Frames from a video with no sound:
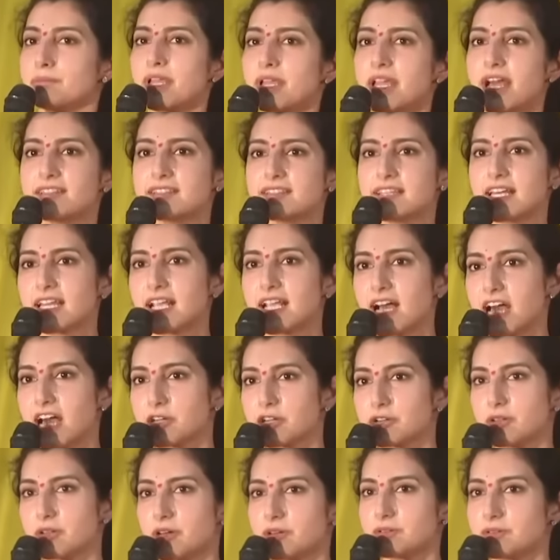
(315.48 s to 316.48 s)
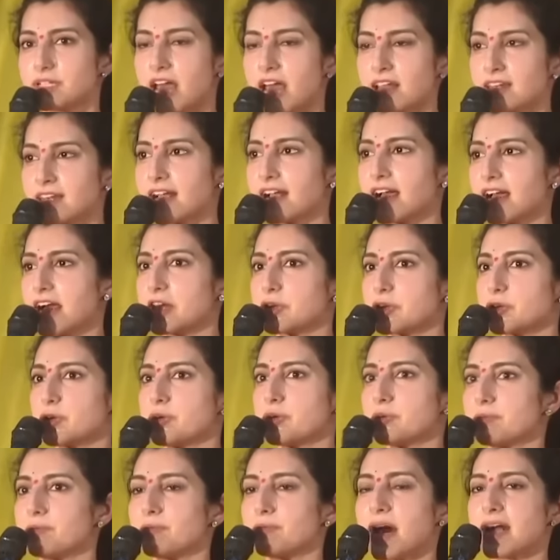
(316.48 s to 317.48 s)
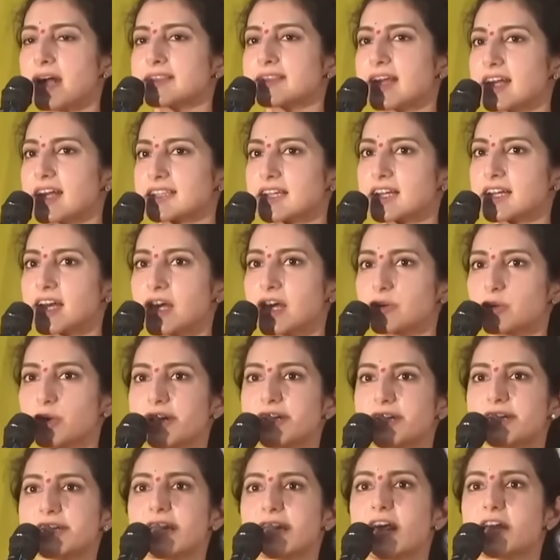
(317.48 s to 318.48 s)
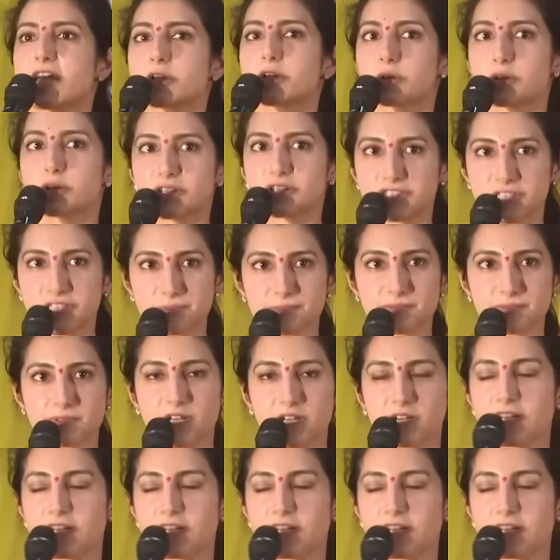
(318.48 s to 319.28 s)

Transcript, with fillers: మీ అందరి గారు అన్నగారు మా తాతగారు ఎన్టీఆర్ గురించి